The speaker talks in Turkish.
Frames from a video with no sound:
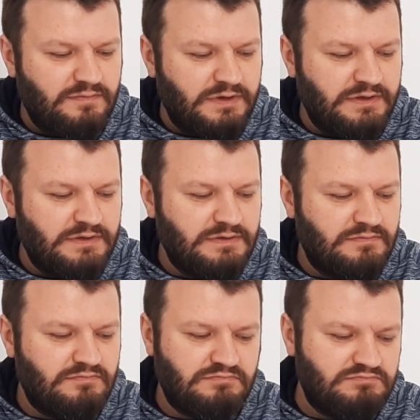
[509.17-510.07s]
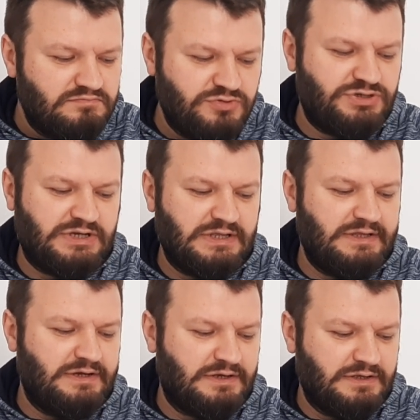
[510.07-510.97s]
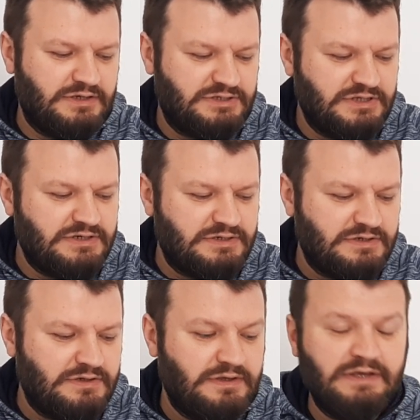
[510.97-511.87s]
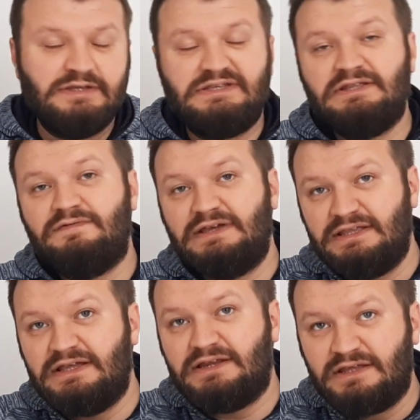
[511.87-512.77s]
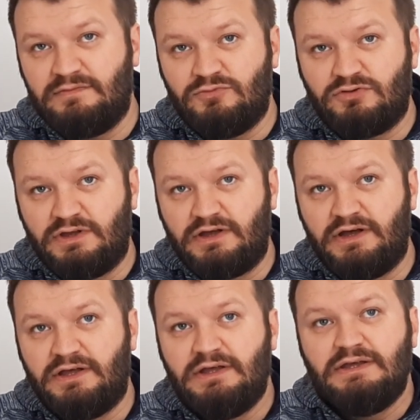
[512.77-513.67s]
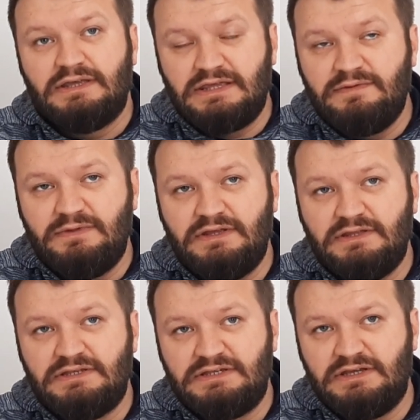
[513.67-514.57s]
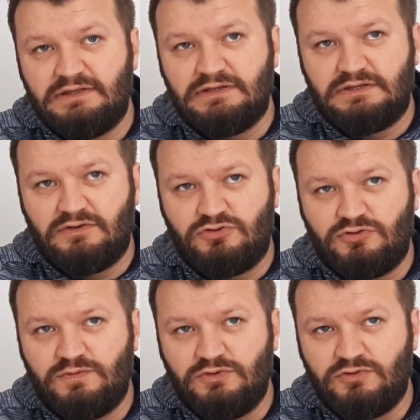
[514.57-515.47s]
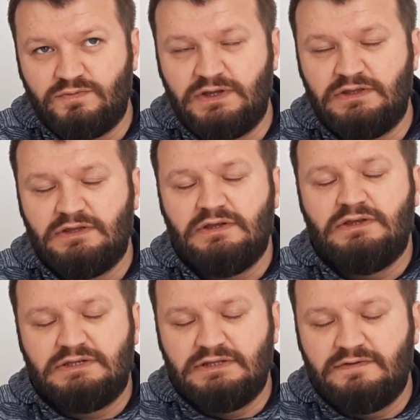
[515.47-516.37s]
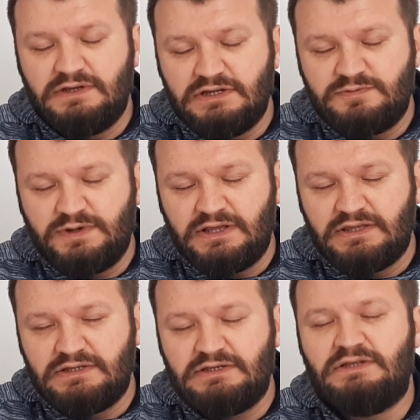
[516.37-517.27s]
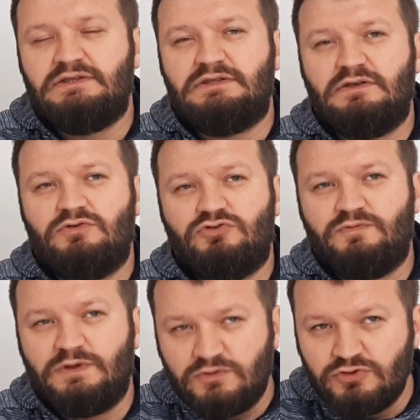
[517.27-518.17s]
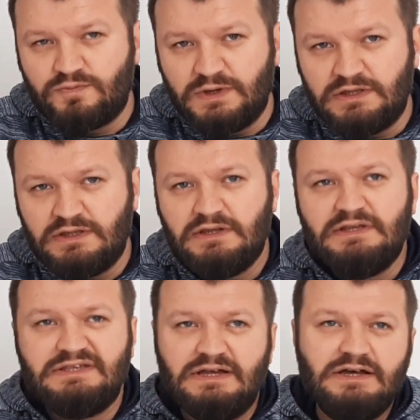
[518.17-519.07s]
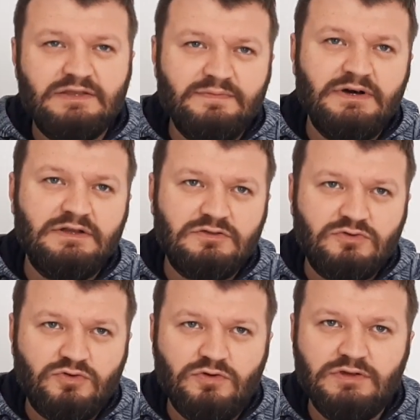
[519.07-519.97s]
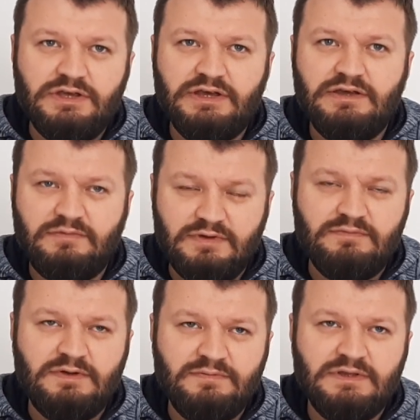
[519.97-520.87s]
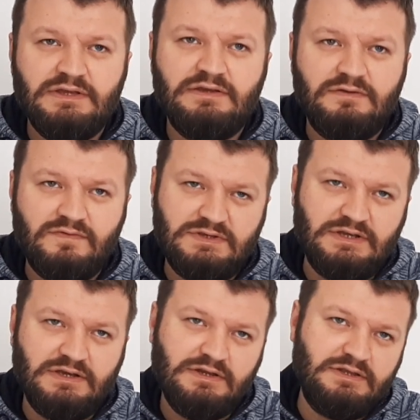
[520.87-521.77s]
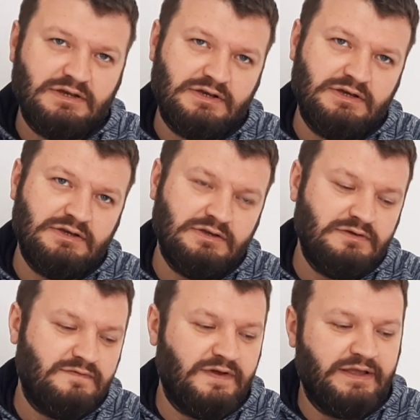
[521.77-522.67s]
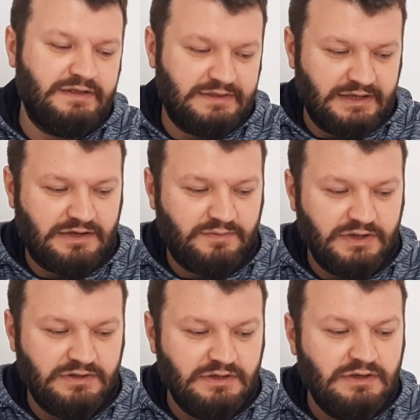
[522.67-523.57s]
E, bu şekilde arkadaşlar. Ha, sınava giderken mutlaka kimliğinizi yanınızda götürmeyi unutmayın. Sınava giriş belgenizi yanınızda götürmeyi unutmayın. Saat, maat, kolye bilmem ne vesaire takı falan takmayın.